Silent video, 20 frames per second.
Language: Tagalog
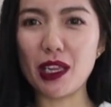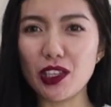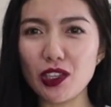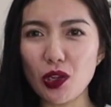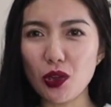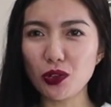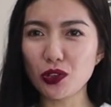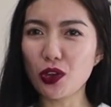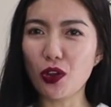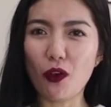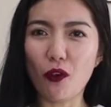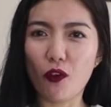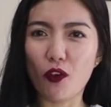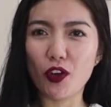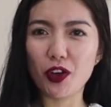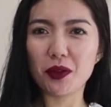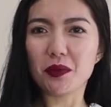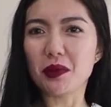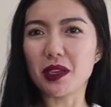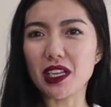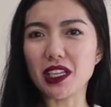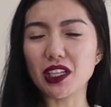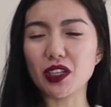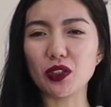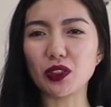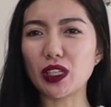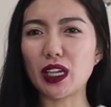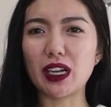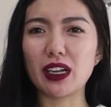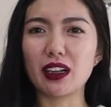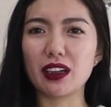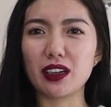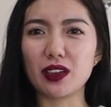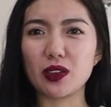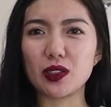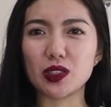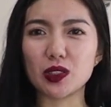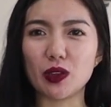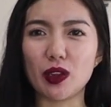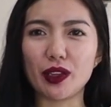big no-no for me. Hindi ko talaga
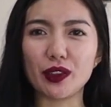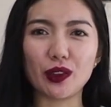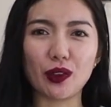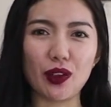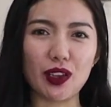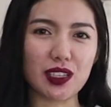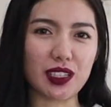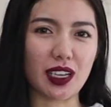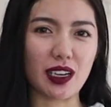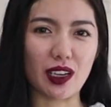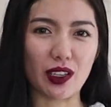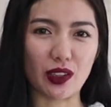nagustuhan tong isa